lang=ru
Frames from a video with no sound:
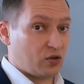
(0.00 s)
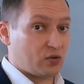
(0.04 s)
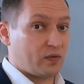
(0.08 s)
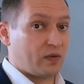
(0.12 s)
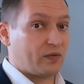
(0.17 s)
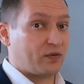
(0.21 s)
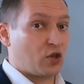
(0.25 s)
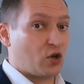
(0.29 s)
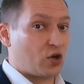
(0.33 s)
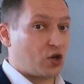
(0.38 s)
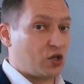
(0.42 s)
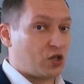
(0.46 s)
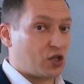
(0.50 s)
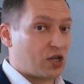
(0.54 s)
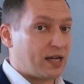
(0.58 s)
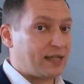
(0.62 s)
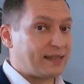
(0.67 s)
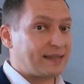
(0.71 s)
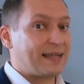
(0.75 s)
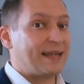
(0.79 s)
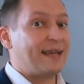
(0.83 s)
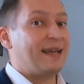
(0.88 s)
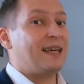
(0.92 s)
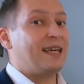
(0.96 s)
во второй
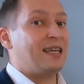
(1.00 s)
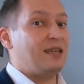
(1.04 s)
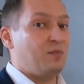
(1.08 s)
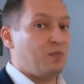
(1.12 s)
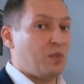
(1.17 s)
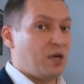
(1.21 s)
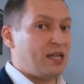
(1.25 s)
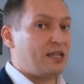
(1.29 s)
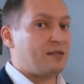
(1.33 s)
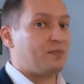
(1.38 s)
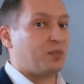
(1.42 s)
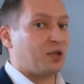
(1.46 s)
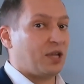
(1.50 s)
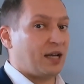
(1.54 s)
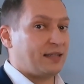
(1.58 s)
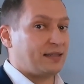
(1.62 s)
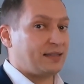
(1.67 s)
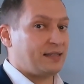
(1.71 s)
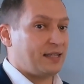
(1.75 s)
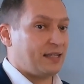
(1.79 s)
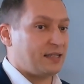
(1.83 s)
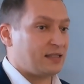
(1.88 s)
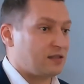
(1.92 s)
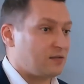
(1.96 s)
раз, иметь
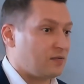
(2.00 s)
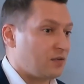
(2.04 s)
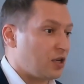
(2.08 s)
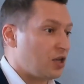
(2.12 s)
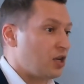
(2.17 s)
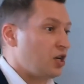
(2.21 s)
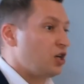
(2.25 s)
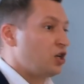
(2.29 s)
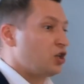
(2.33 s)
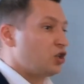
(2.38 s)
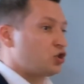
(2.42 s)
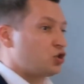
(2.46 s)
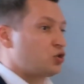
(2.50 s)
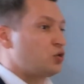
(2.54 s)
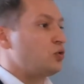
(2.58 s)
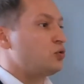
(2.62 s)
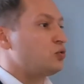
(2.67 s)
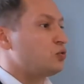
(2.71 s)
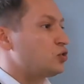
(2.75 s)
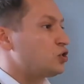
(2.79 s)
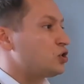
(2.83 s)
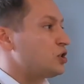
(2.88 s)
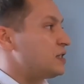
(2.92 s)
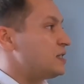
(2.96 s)
план действий. Что
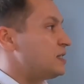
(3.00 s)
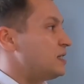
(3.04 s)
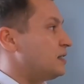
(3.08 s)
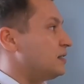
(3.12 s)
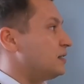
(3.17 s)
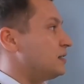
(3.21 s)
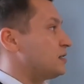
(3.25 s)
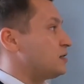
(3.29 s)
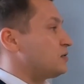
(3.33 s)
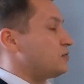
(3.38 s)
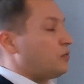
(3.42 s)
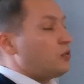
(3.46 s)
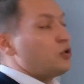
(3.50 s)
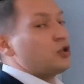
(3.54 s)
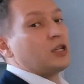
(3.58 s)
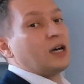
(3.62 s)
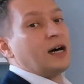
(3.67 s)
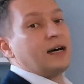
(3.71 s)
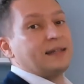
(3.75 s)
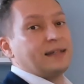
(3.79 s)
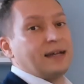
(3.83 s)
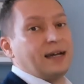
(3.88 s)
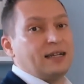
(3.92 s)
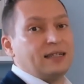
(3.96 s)
нужно делать? свод
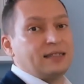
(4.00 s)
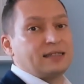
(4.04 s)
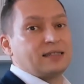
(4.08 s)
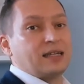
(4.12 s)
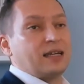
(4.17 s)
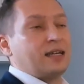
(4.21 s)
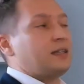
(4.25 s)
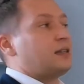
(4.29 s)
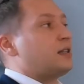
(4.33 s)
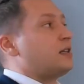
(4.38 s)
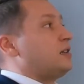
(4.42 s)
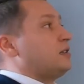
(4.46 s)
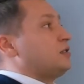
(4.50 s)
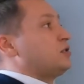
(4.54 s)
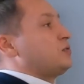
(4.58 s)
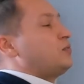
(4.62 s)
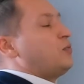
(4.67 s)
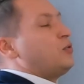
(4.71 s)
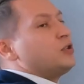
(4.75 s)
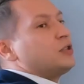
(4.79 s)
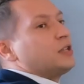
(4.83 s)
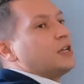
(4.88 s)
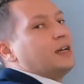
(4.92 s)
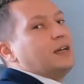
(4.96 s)
анализ это,
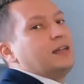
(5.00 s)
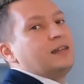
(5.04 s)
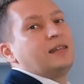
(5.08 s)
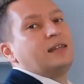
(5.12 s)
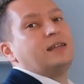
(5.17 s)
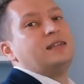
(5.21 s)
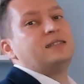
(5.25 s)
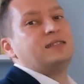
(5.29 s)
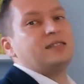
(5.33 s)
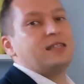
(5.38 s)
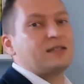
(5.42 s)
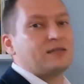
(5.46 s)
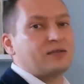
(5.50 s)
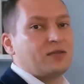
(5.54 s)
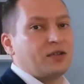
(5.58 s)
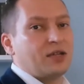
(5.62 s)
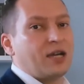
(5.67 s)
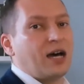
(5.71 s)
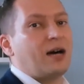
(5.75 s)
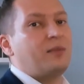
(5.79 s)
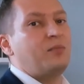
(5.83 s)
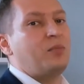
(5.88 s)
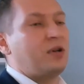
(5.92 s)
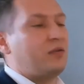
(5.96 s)
свод это
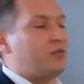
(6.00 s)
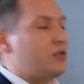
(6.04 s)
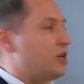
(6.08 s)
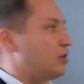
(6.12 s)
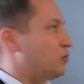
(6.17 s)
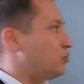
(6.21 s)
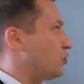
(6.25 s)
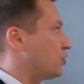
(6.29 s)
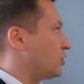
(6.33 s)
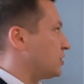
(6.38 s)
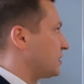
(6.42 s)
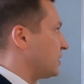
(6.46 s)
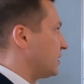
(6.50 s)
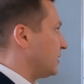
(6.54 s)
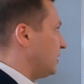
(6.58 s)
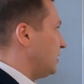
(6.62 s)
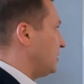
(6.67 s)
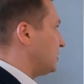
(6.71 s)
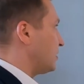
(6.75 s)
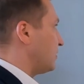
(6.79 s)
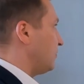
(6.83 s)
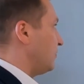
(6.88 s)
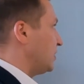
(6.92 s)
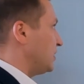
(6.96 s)
естественно аббревиатура с
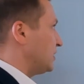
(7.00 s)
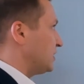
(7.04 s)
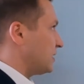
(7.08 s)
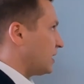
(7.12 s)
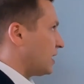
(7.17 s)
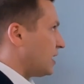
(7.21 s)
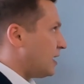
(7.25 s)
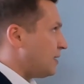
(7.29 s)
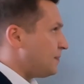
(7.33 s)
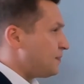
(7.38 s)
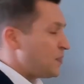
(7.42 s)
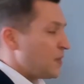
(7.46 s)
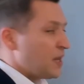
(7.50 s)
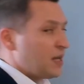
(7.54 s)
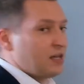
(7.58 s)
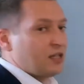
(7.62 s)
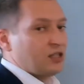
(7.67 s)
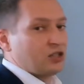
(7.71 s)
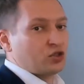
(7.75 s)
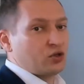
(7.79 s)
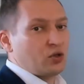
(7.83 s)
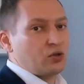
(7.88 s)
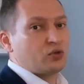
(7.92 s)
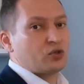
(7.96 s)
английского языка.
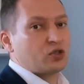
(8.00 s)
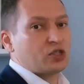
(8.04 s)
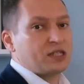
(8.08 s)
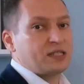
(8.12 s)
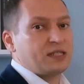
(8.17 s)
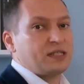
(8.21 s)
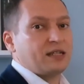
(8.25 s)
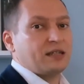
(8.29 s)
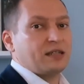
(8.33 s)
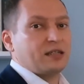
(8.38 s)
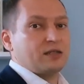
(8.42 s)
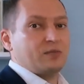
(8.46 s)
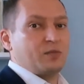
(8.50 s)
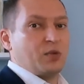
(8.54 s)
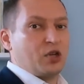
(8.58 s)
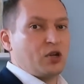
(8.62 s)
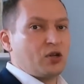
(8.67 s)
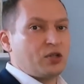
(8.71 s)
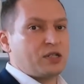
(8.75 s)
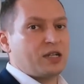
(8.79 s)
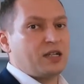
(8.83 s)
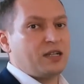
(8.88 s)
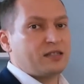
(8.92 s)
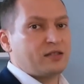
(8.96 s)
Что нужно сделать?
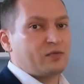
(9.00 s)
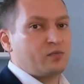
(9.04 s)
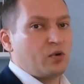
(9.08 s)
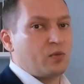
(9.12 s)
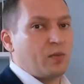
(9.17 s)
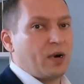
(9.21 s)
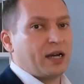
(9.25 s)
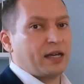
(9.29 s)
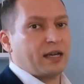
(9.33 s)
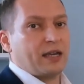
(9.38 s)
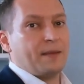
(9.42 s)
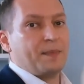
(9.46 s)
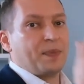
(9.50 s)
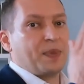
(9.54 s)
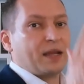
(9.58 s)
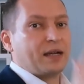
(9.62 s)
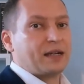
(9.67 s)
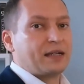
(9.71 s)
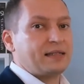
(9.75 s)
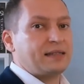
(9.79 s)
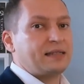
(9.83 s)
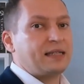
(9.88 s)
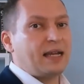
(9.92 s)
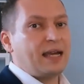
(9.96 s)
Берете лист бумаги,
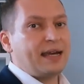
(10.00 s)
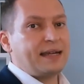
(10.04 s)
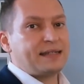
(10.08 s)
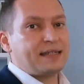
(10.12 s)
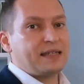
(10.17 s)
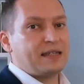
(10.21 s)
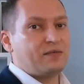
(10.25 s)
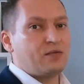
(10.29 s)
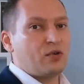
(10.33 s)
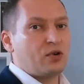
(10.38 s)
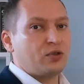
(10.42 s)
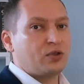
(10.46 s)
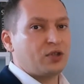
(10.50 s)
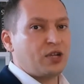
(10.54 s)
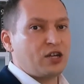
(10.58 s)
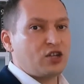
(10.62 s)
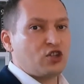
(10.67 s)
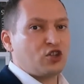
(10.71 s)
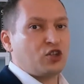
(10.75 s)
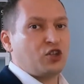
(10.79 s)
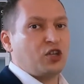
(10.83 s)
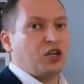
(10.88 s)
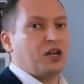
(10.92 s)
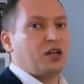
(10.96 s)
разделяете его на
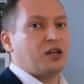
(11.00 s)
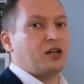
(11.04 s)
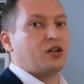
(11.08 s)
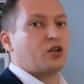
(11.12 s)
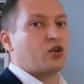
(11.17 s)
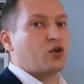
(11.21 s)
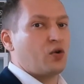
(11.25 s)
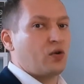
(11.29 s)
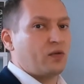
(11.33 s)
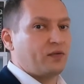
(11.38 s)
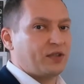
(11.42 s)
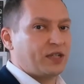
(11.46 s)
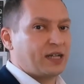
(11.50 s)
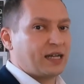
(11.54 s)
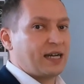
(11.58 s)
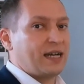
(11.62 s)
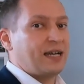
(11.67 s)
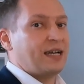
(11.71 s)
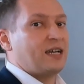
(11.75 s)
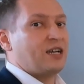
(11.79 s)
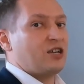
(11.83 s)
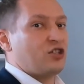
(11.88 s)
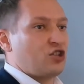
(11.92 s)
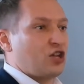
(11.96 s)
4 ровных
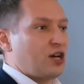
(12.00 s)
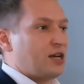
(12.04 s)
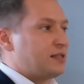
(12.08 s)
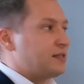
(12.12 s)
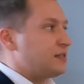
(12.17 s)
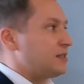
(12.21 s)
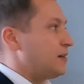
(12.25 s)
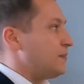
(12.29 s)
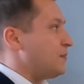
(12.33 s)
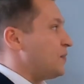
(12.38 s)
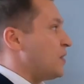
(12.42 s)
части.